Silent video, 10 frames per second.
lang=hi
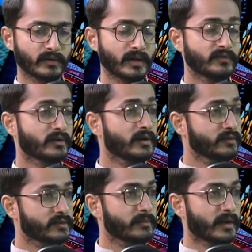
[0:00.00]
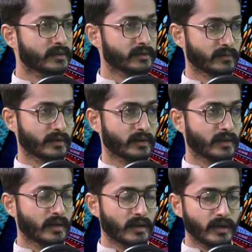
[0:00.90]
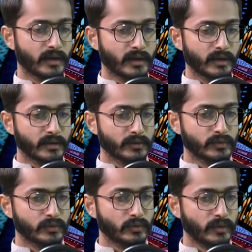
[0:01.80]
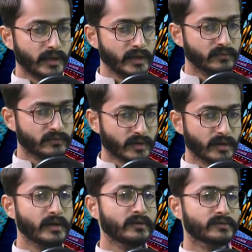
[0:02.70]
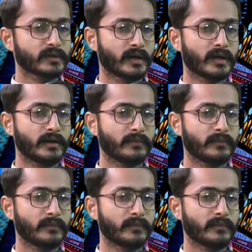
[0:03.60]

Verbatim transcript: या जर्नलिस्ट की बात की जाए तो एक जर्नलिस्ट का